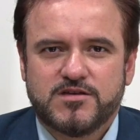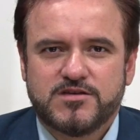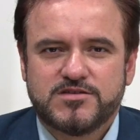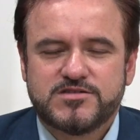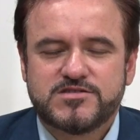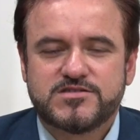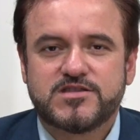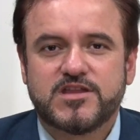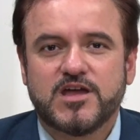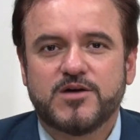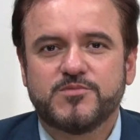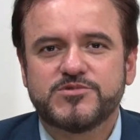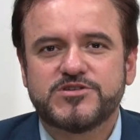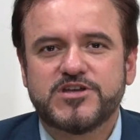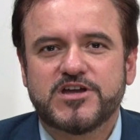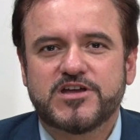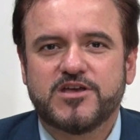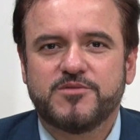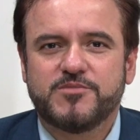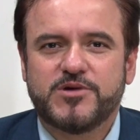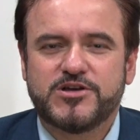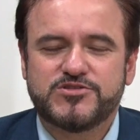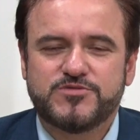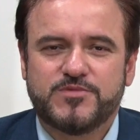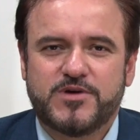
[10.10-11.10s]
Estamos aqui
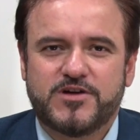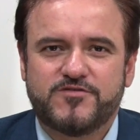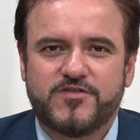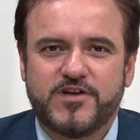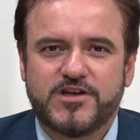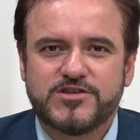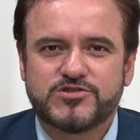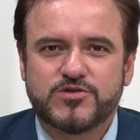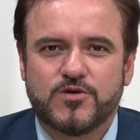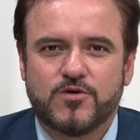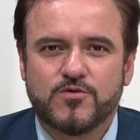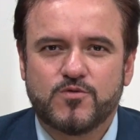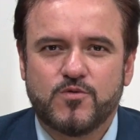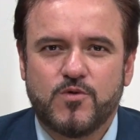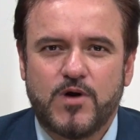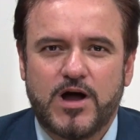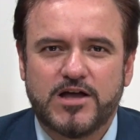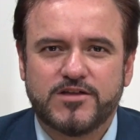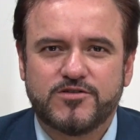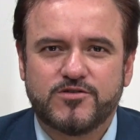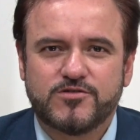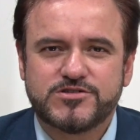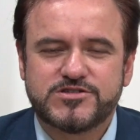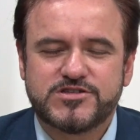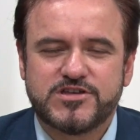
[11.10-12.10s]
mais uma vez com o
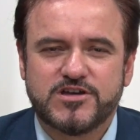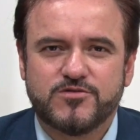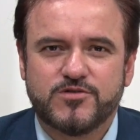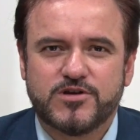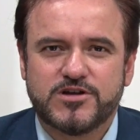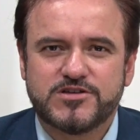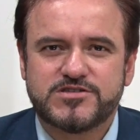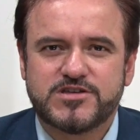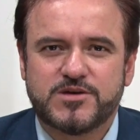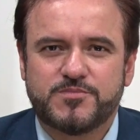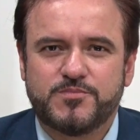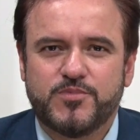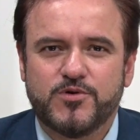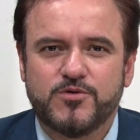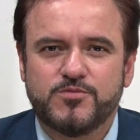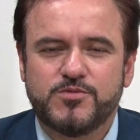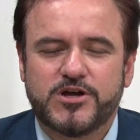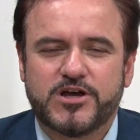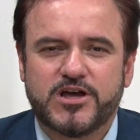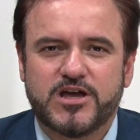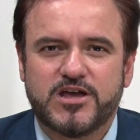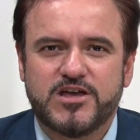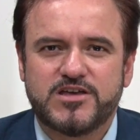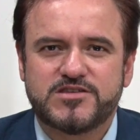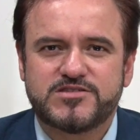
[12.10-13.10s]
quadro Segurança
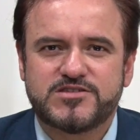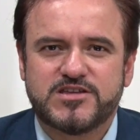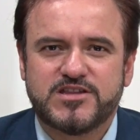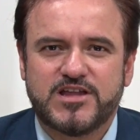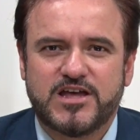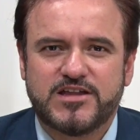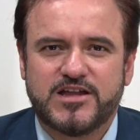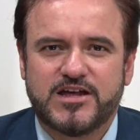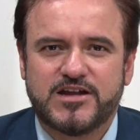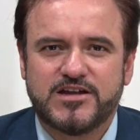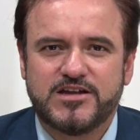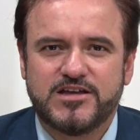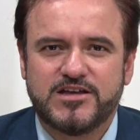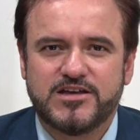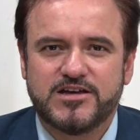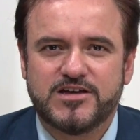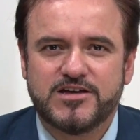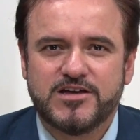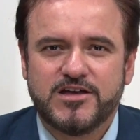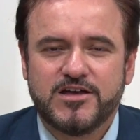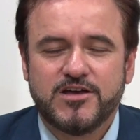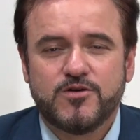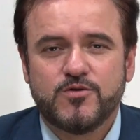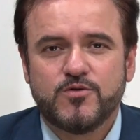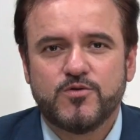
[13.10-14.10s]
Pública e Cidadania.
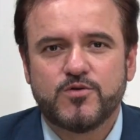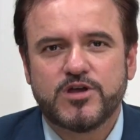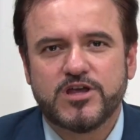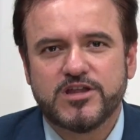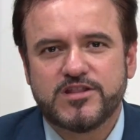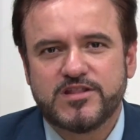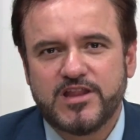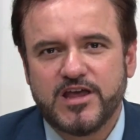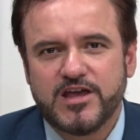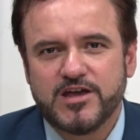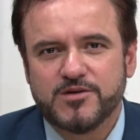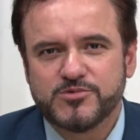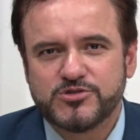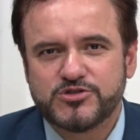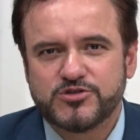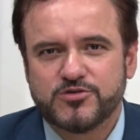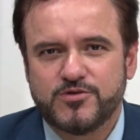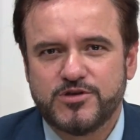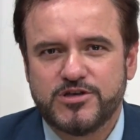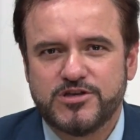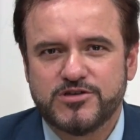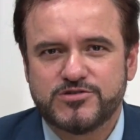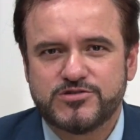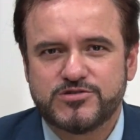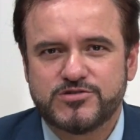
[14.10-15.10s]
O que temos com
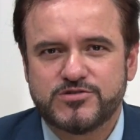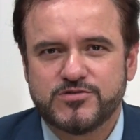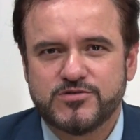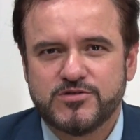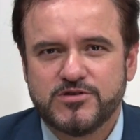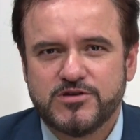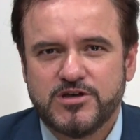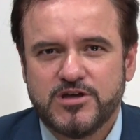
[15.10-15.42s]
isso?